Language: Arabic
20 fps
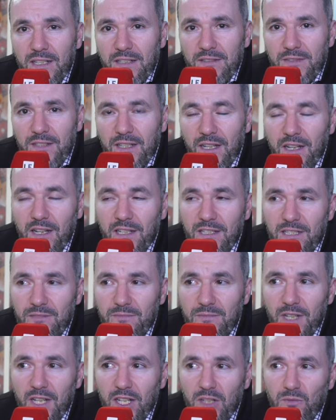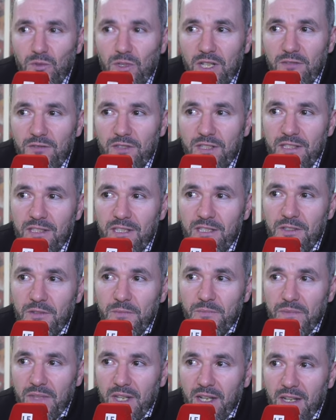في قادم المنافسات
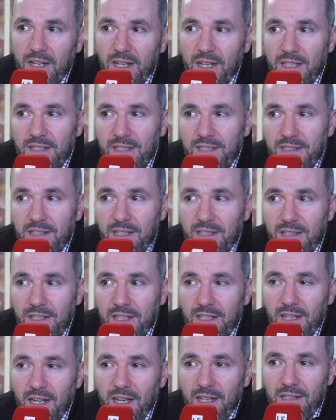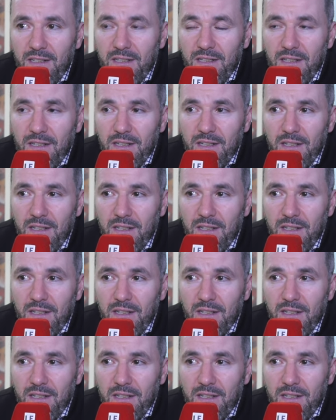الحديث كذلك عن